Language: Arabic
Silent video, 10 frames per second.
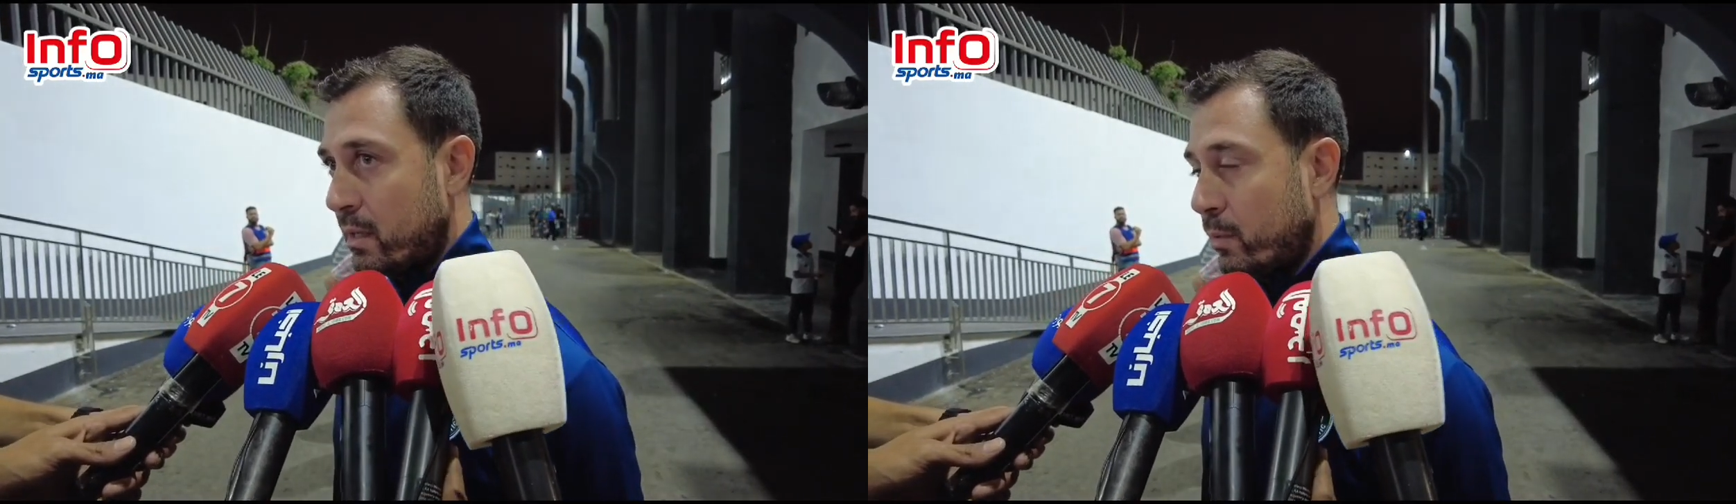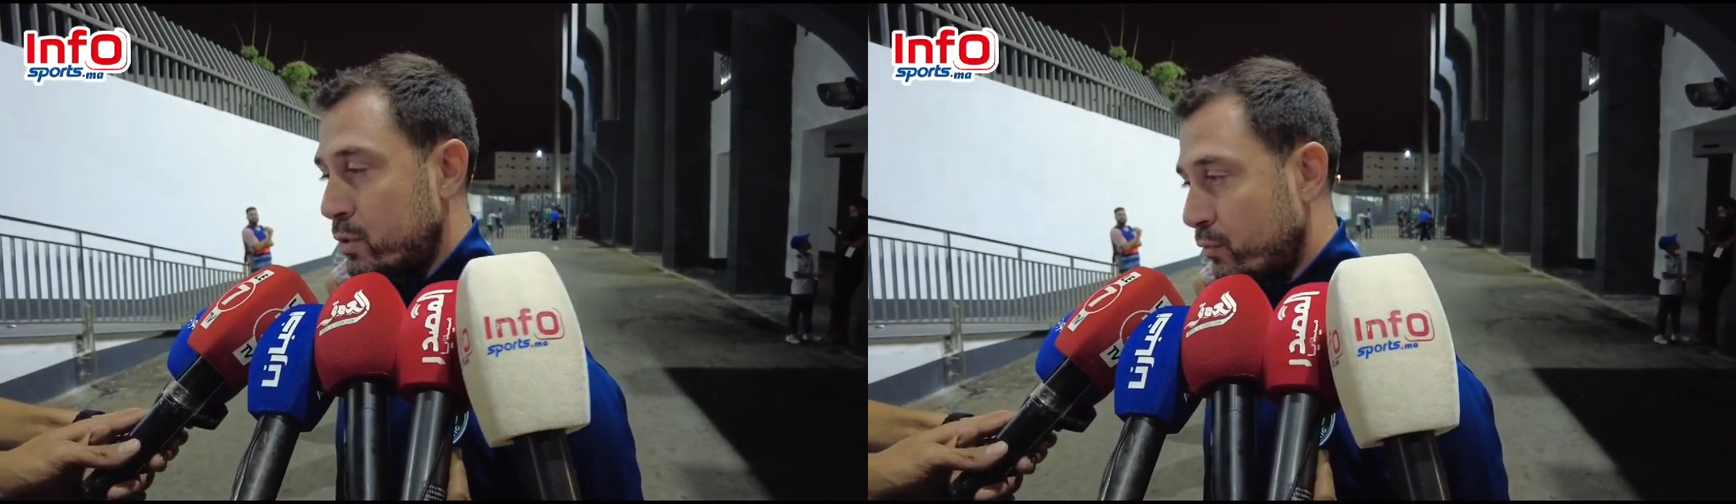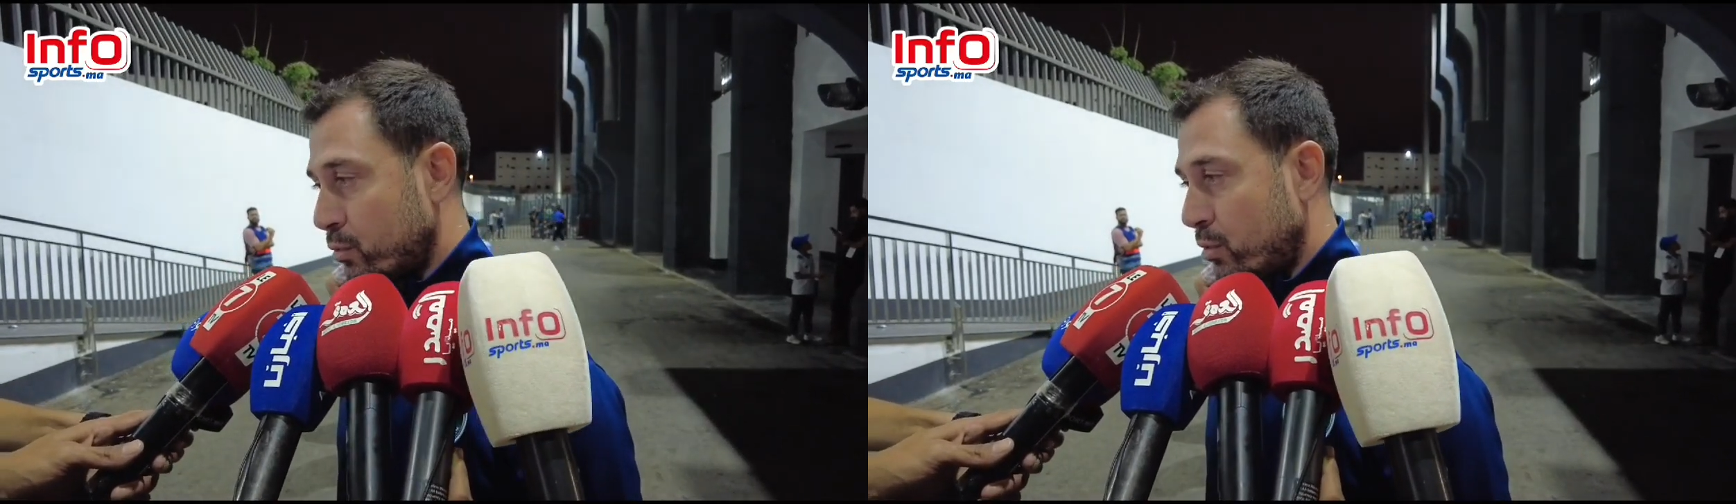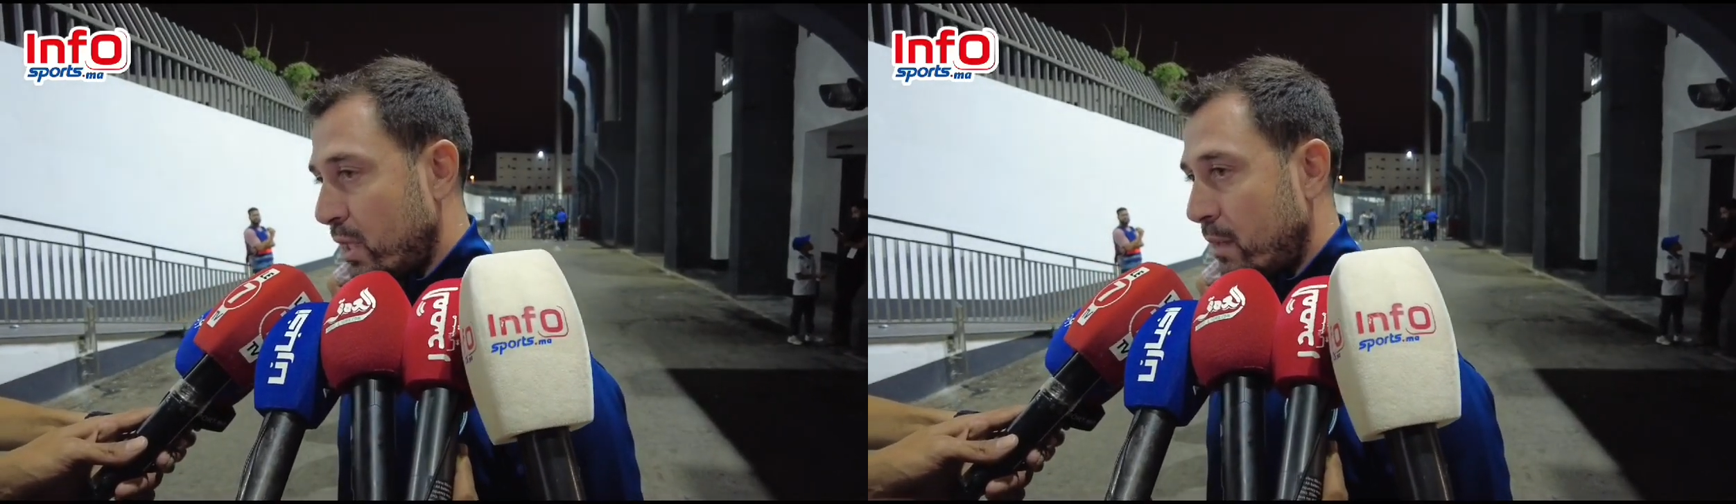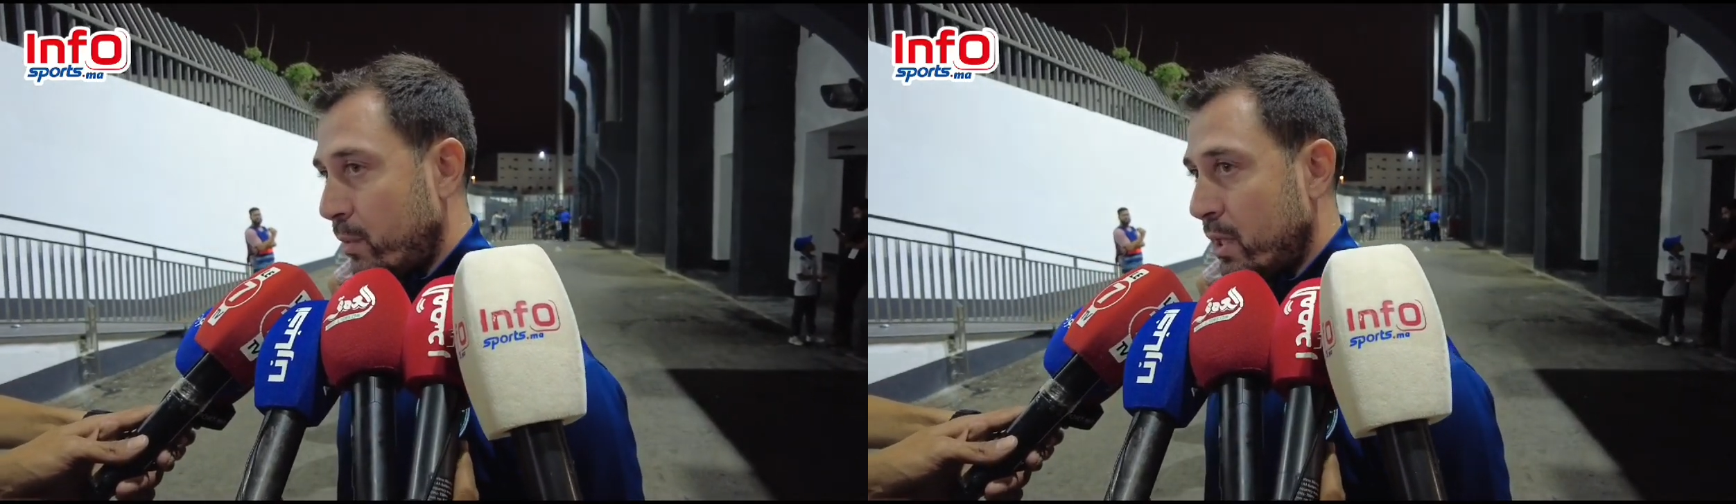كما شفتوا
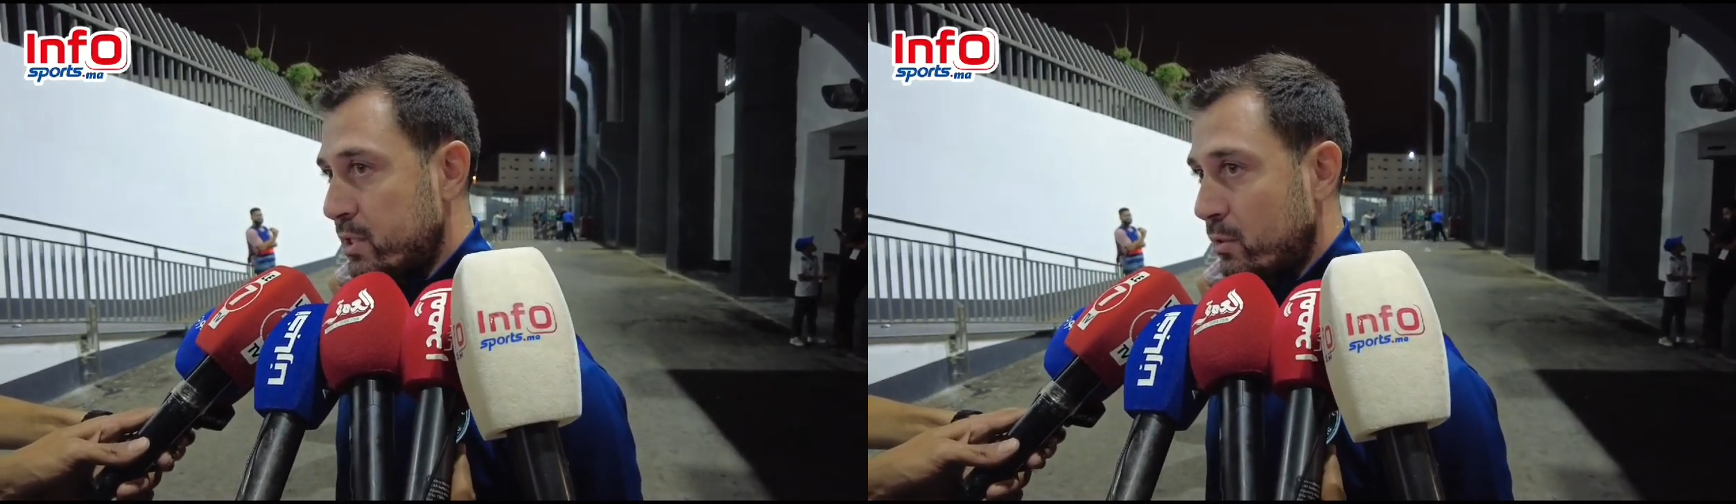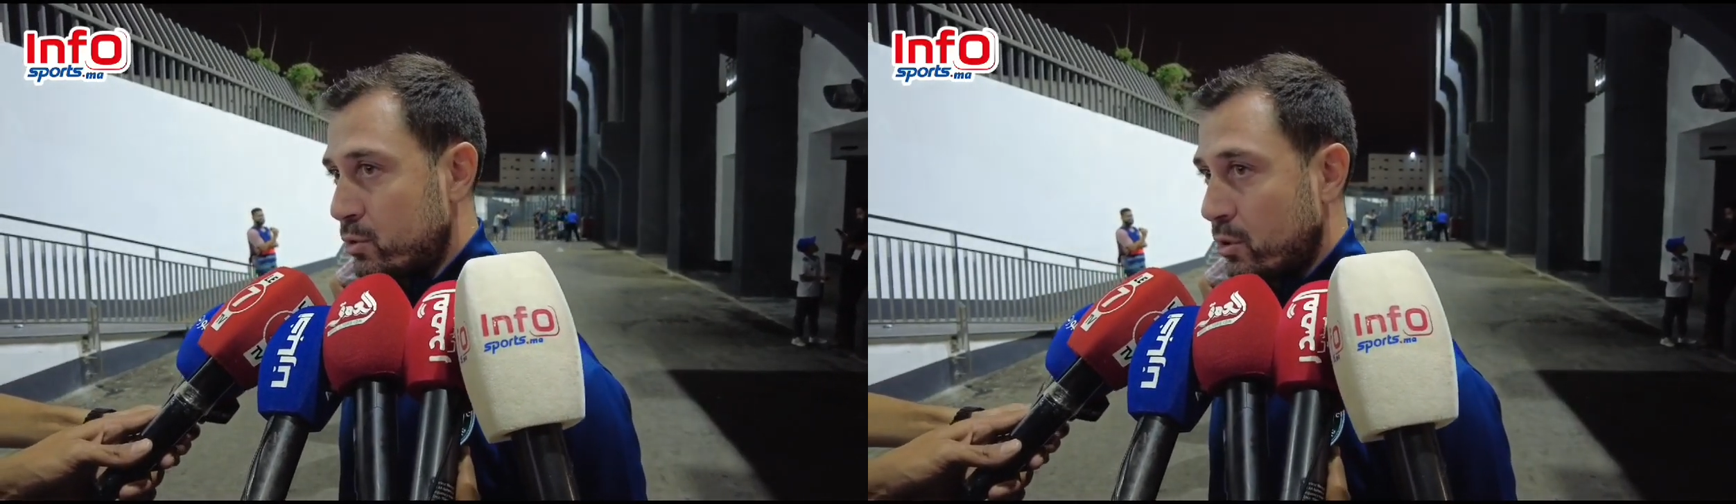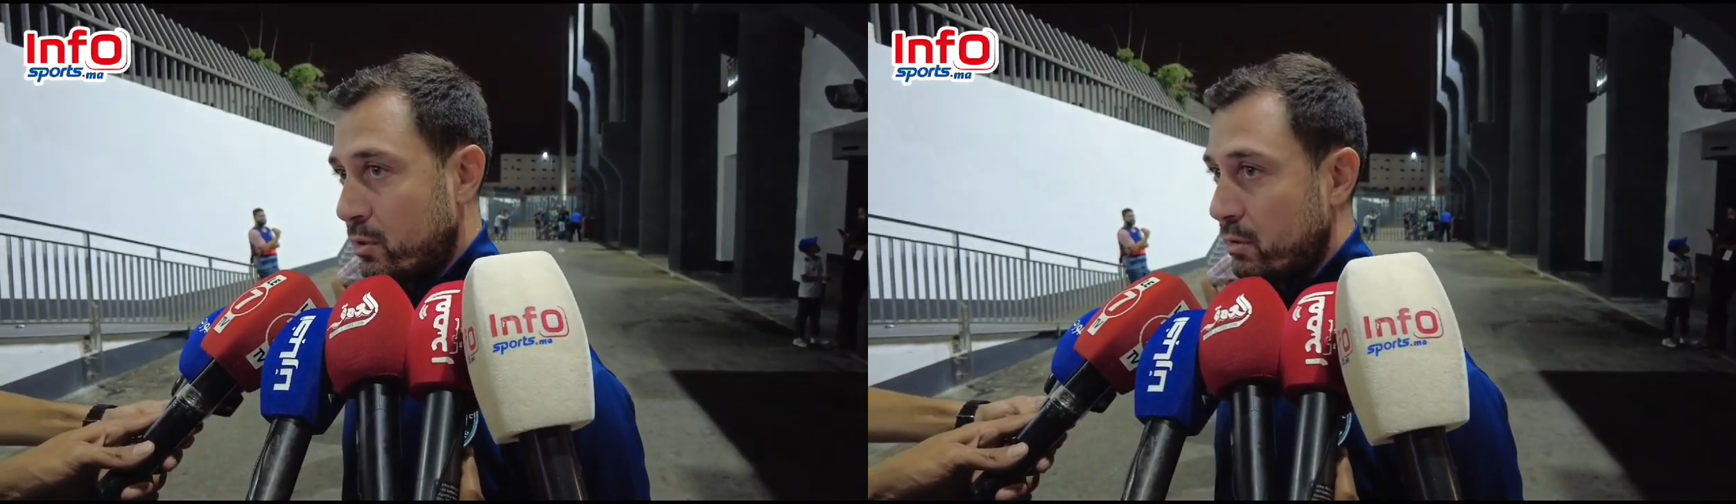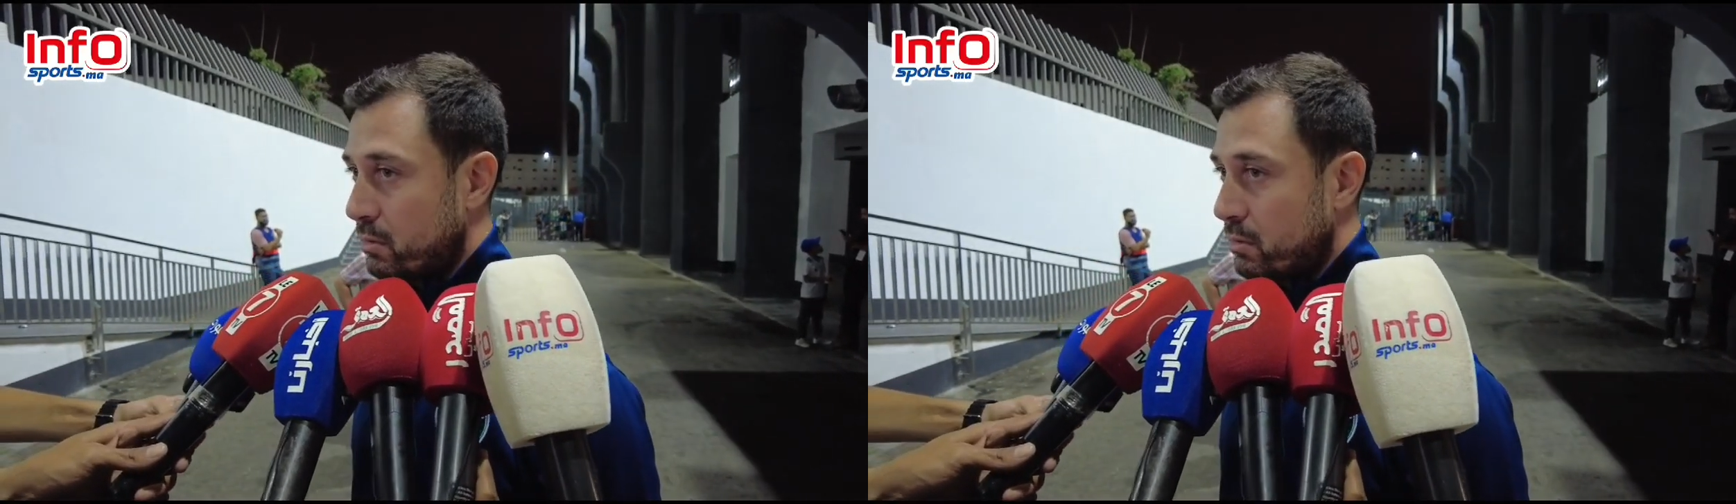لاعبين جاوا جدد